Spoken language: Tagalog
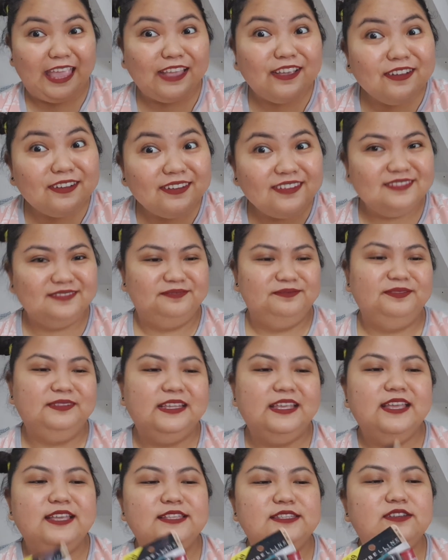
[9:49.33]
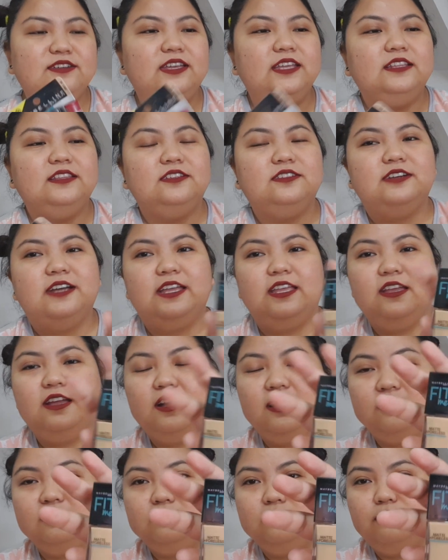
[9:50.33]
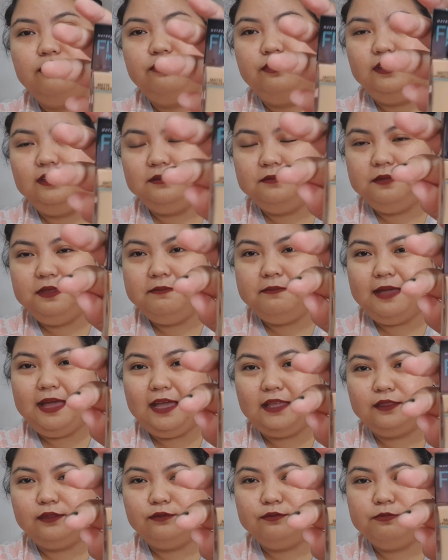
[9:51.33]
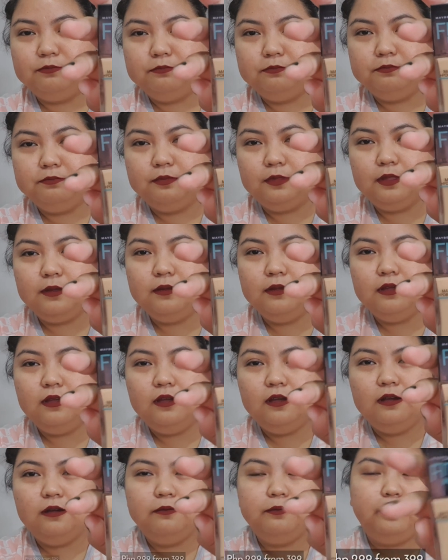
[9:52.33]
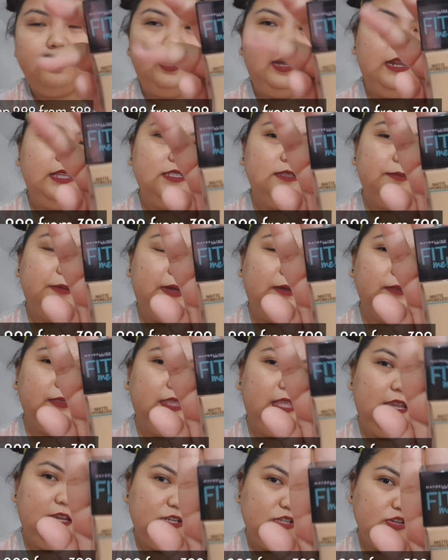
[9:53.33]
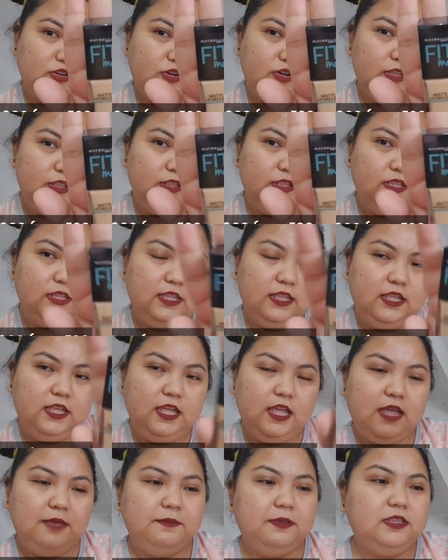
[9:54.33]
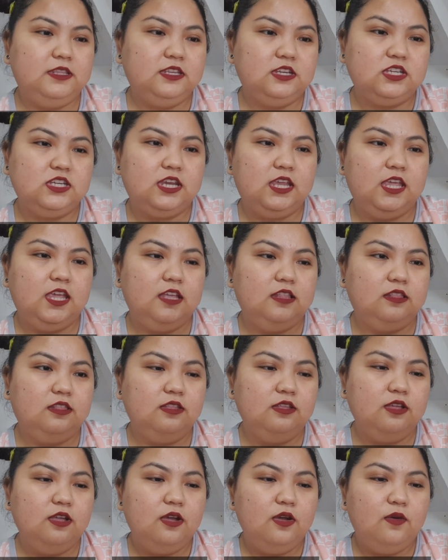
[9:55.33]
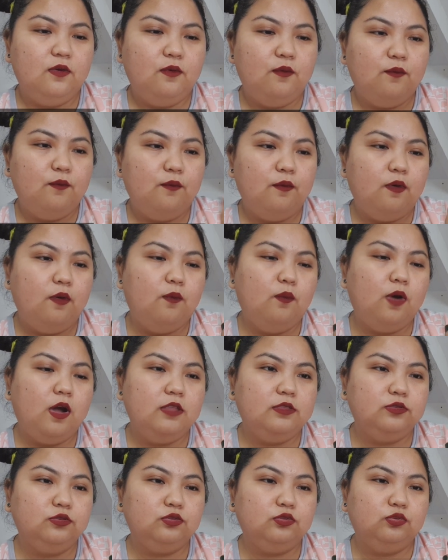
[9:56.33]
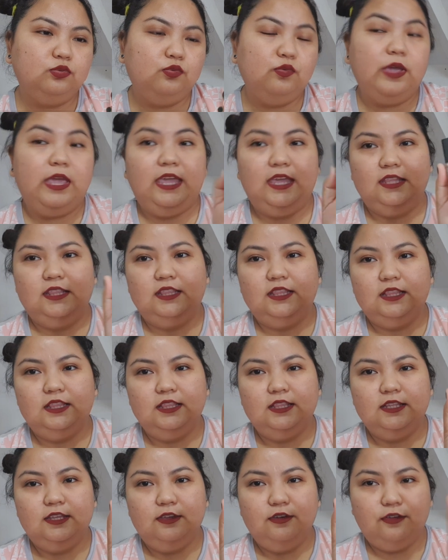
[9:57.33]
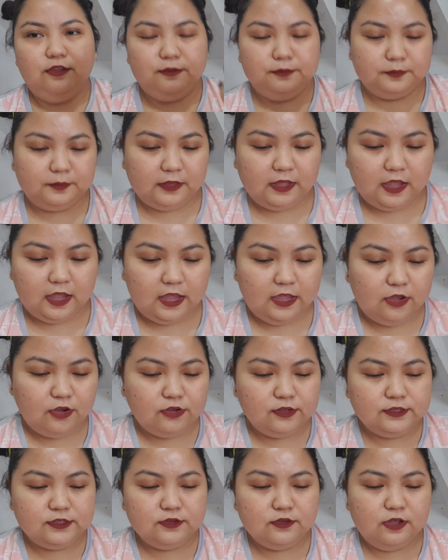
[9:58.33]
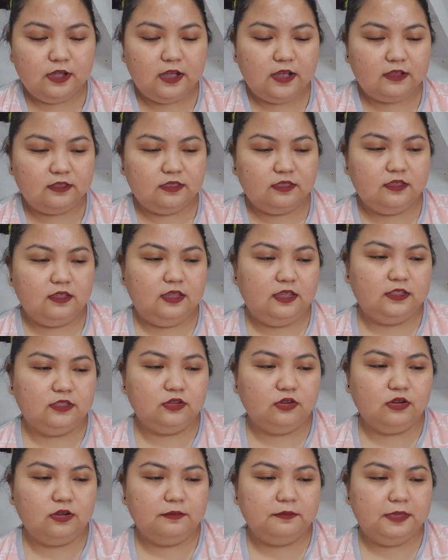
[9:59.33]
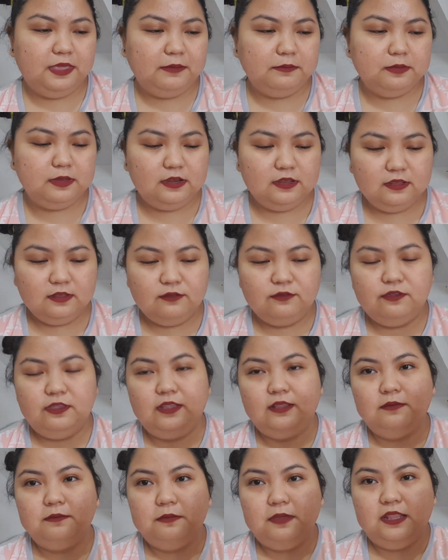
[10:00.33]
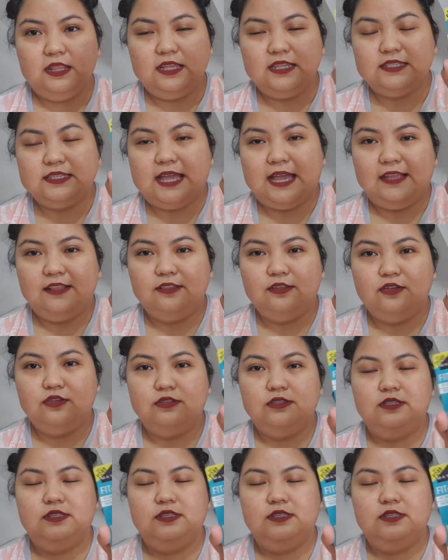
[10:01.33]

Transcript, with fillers: Ayun. So, ito, I got the Fit Me Matte Poreless Foundation. I'm in the shade 128. Yun. I also got itong Maybelline Fit Me na sand,